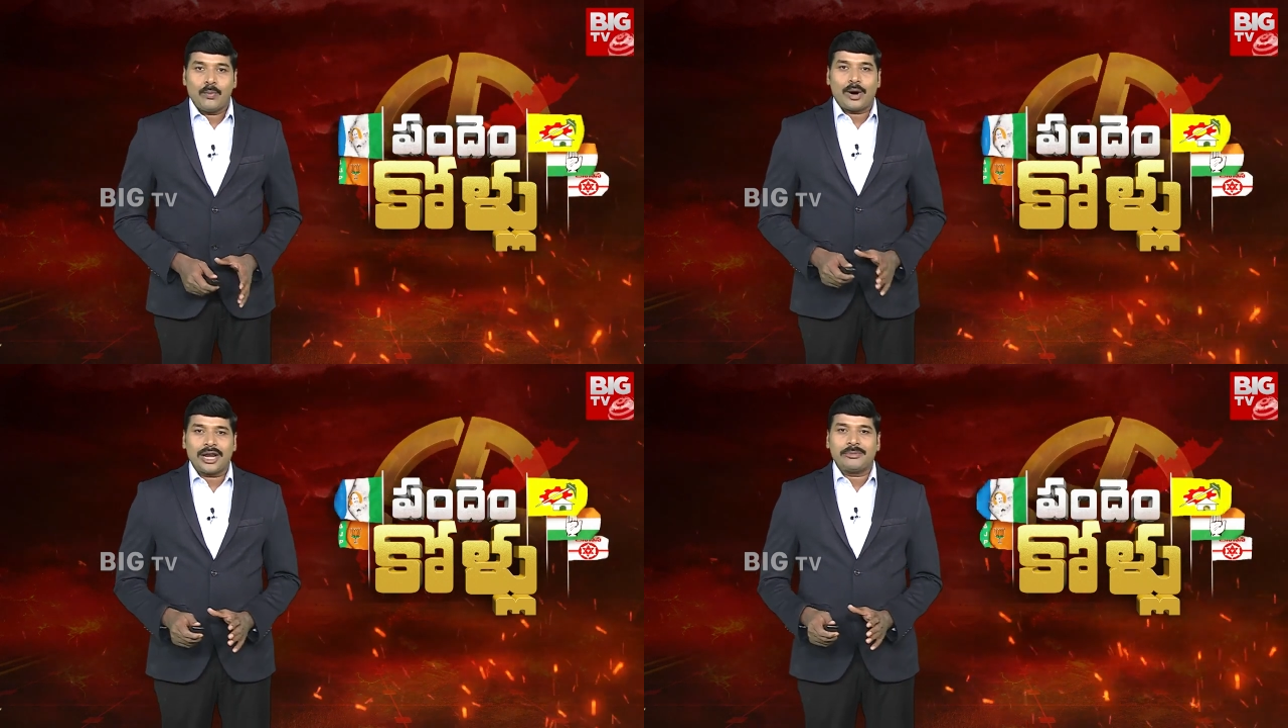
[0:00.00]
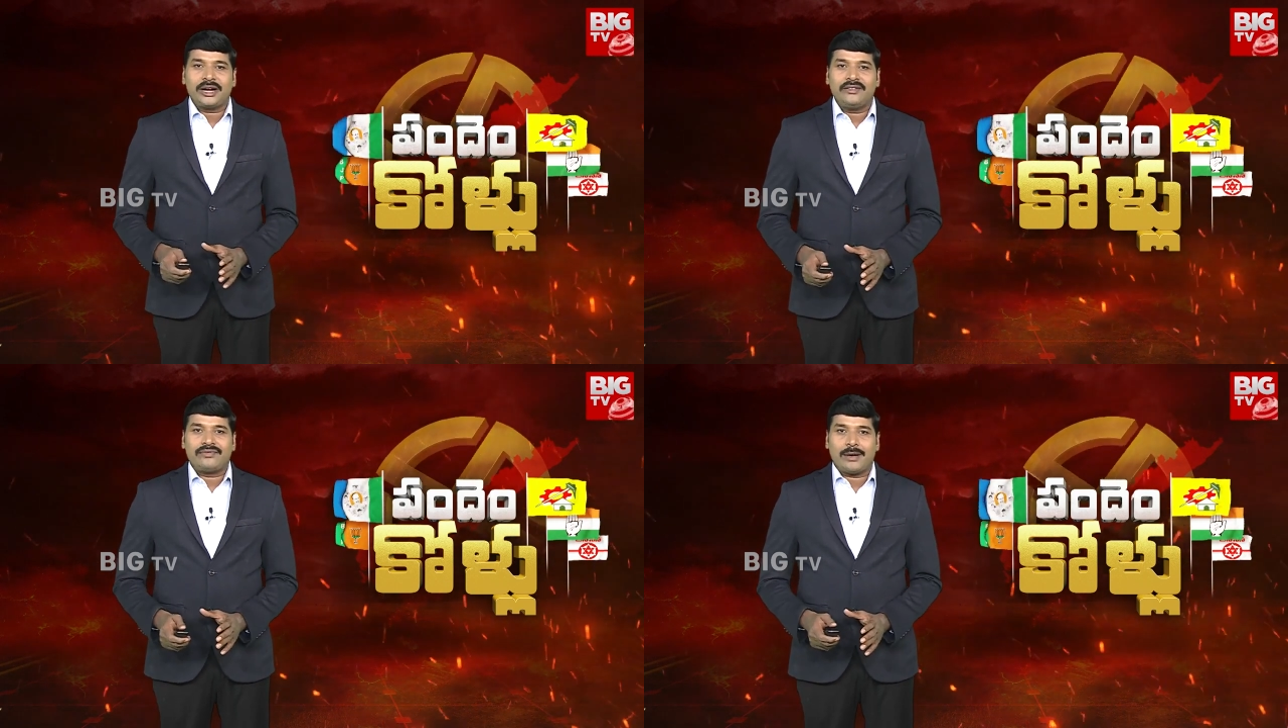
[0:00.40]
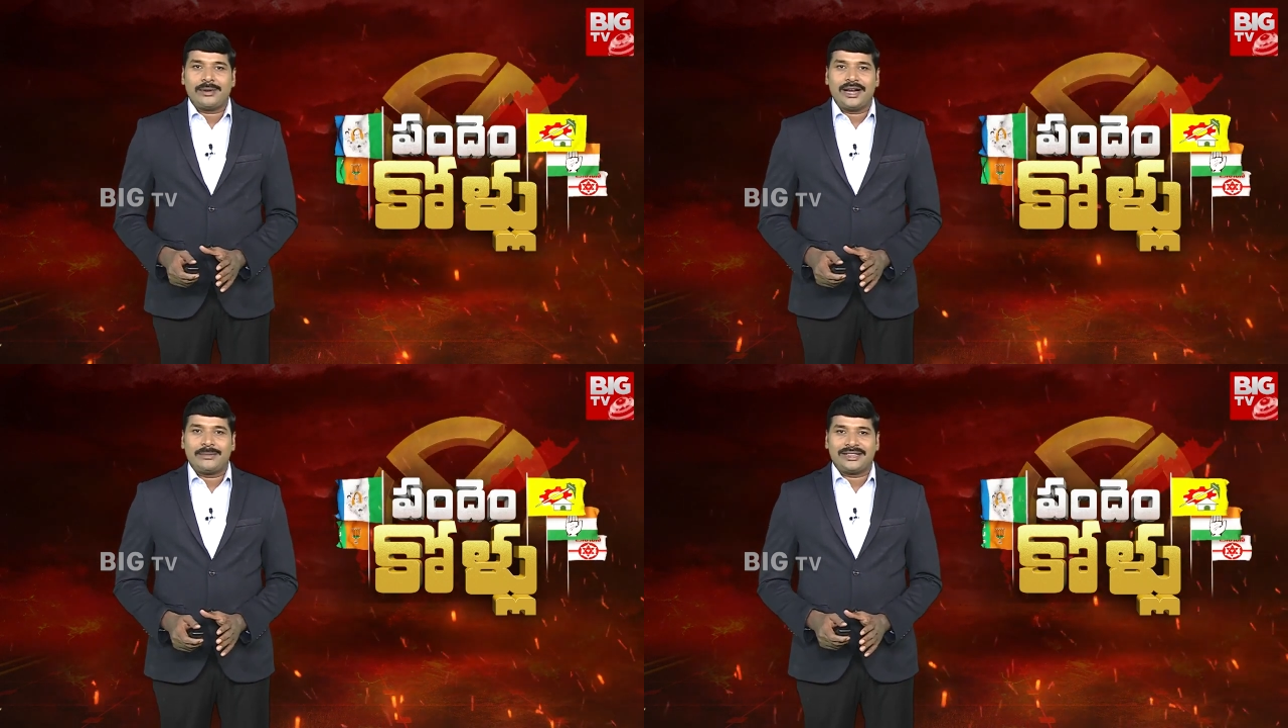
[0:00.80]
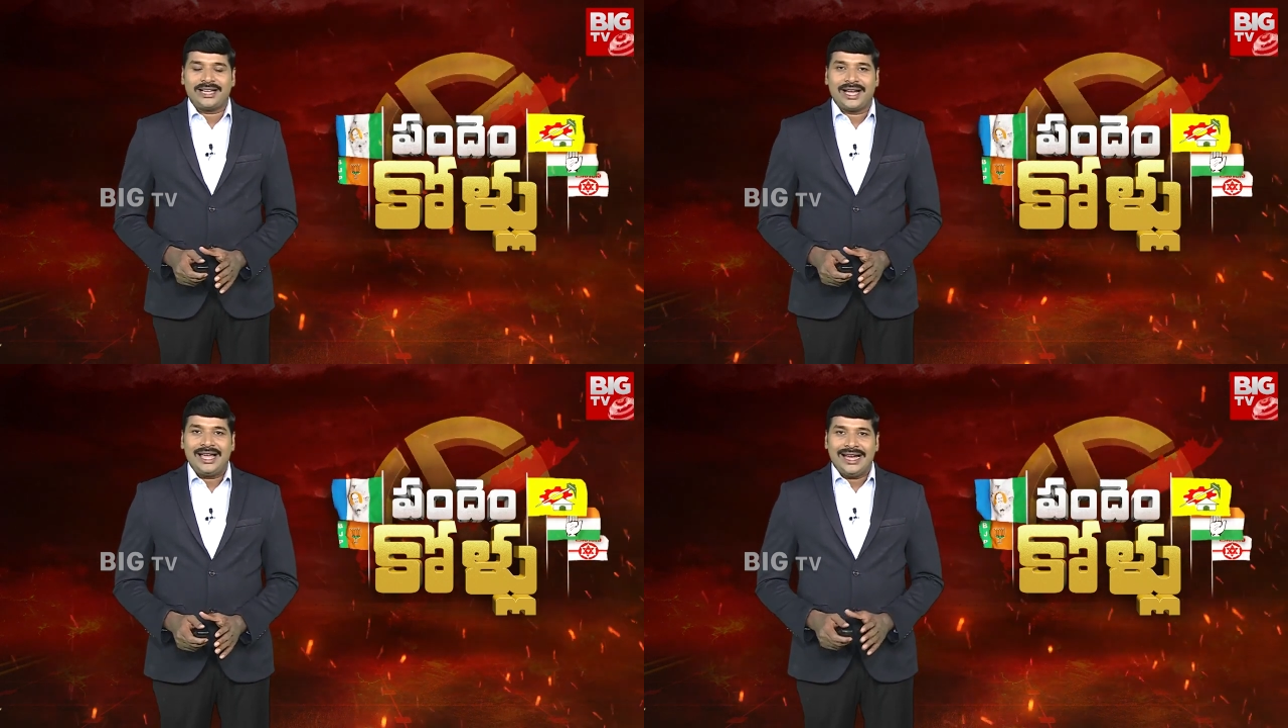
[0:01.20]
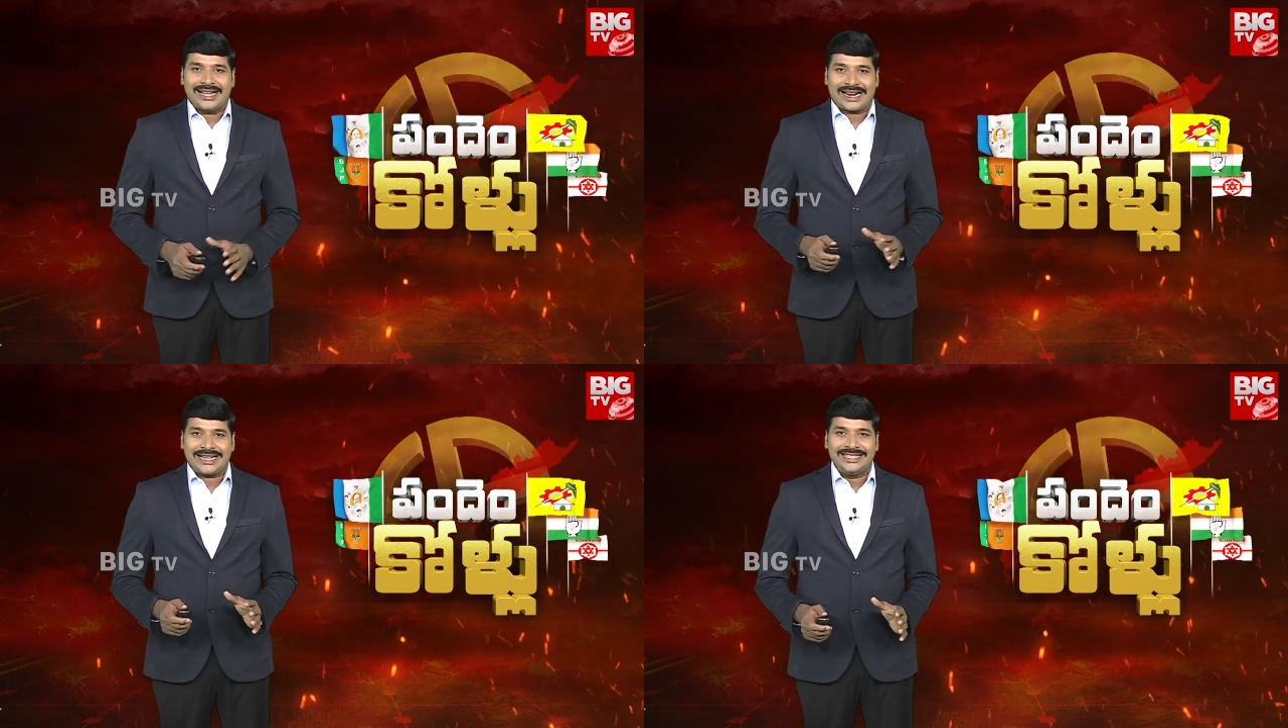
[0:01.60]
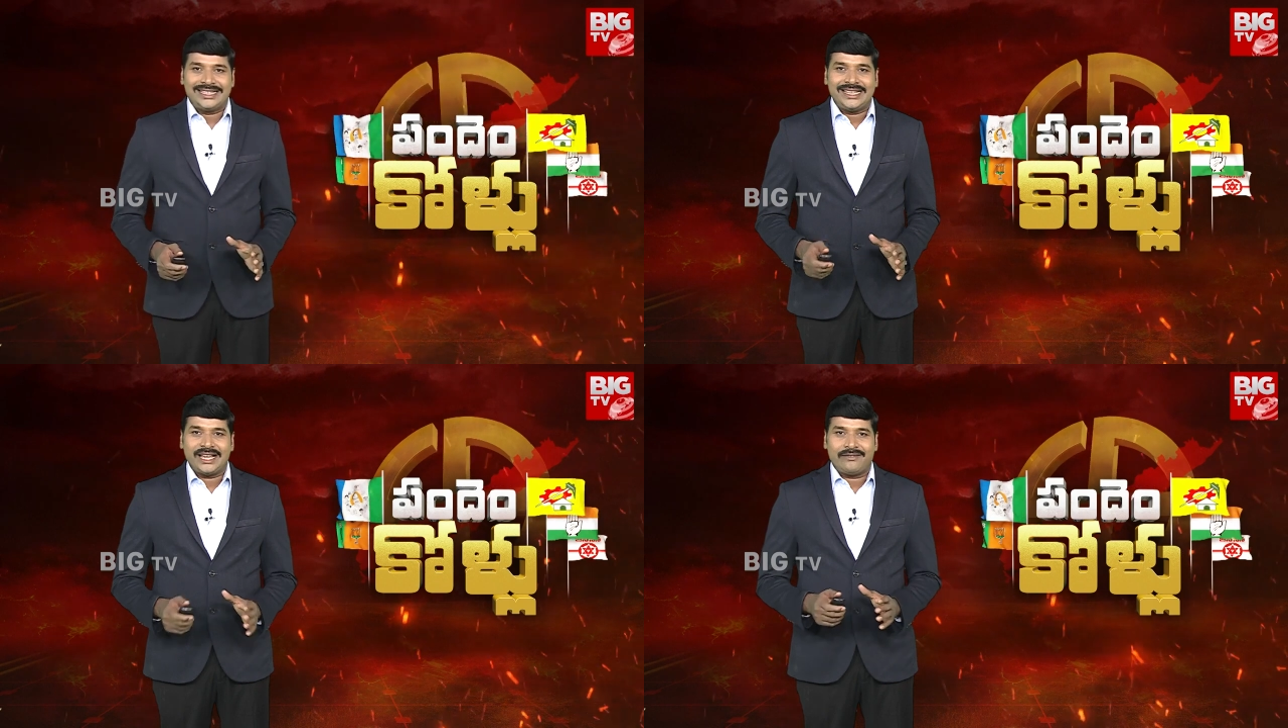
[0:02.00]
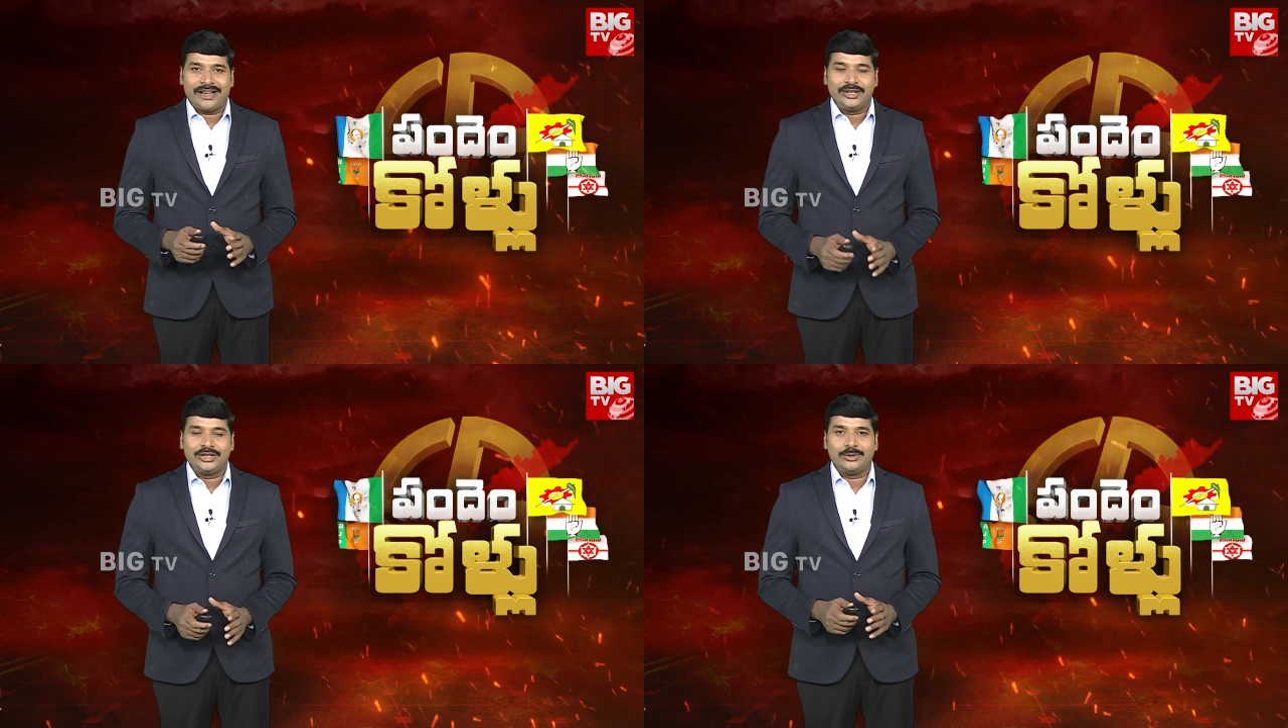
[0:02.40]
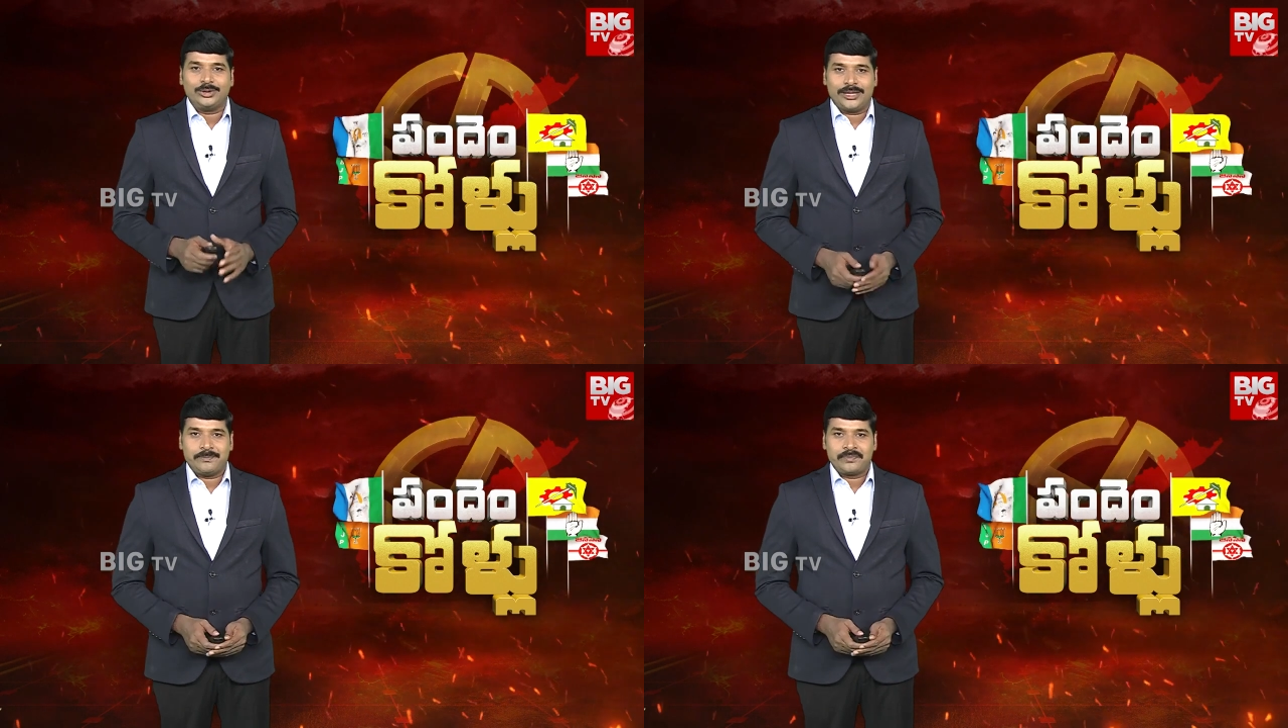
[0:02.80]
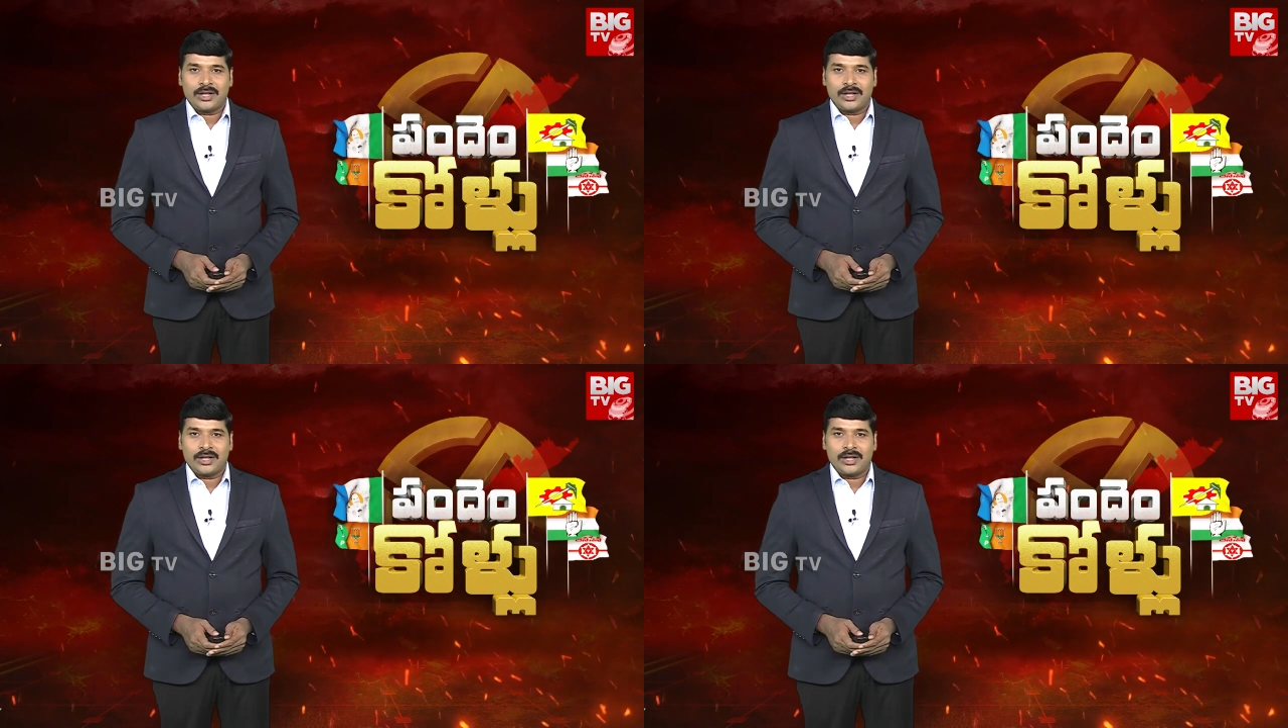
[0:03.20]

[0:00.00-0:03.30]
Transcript: పోలంరెడ్డి ఫ్యామిలీల మధ్య రాజకీయ వైరుధ్యం ఉంది